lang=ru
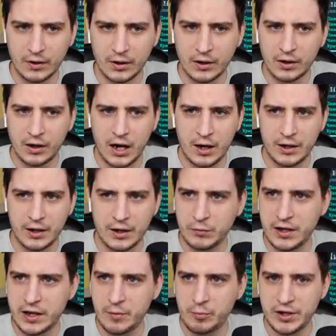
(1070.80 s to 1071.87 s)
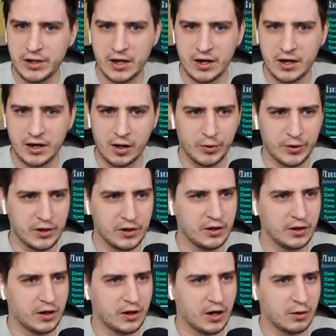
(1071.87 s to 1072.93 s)
А мне, мне как бы
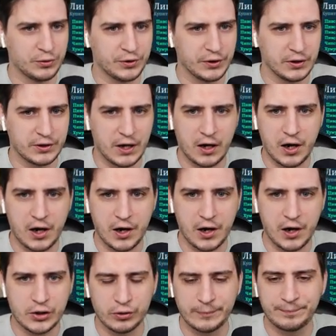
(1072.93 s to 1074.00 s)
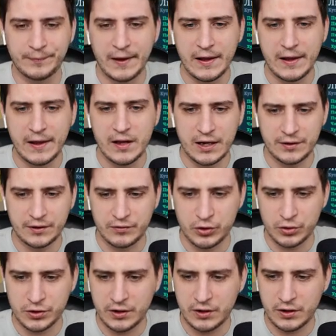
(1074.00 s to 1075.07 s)
и как будто и так хорошо. Ладно,
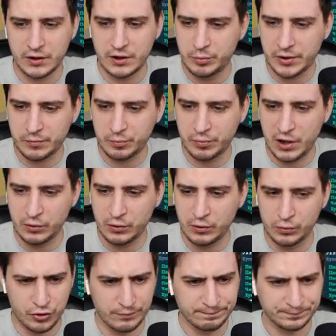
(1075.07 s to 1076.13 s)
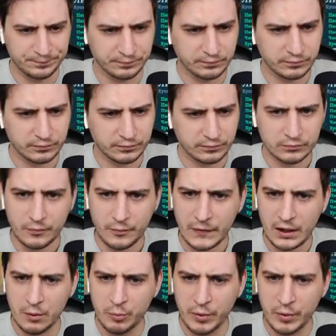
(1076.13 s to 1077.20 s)
все стало теперь получше.
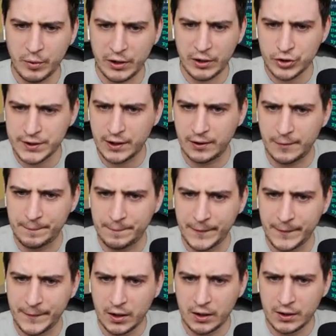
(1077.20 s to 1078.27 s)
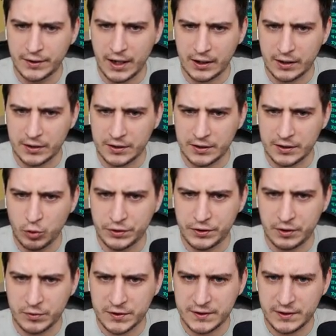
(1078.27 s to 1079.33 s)
Получше стало. Так,
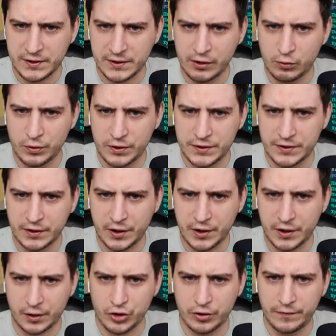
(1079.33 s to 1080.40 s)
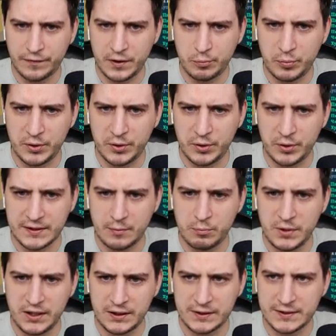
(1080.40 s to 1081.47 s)
смотрим. Злаки, курица, картошка, фри, пицца,
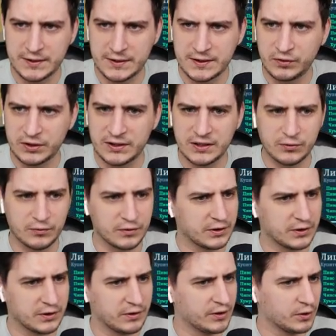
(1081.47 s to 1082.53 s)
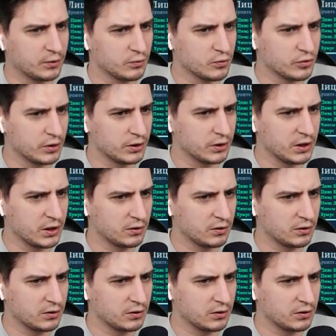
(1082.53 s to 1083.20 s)
микс. Вот это вот, наверное, нужно, да?